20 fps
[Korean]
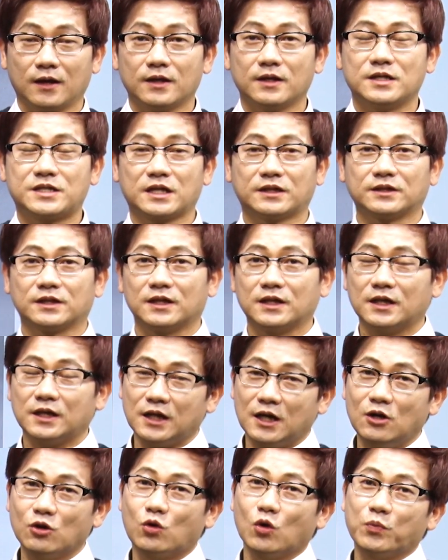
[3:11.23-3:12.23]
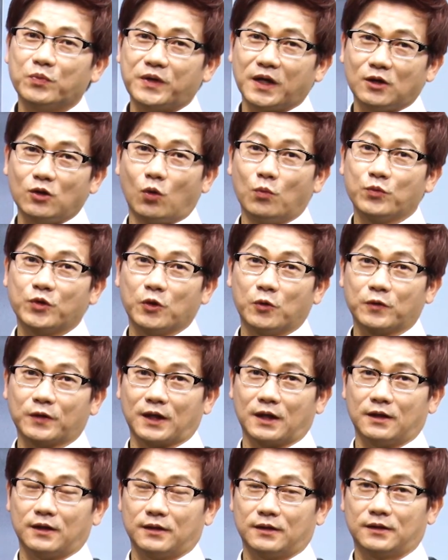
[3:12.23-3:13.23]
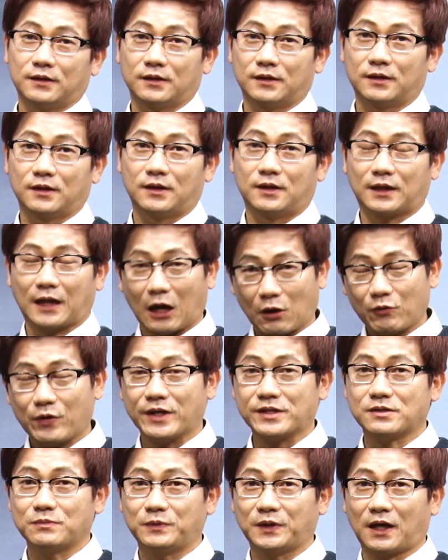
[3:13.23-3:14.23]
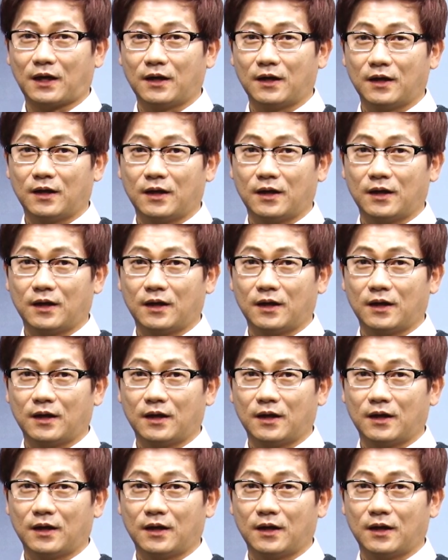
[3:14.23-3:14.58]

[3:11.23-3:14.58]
이제는 일곱 개를 옮겨오거라 라고 했습니다.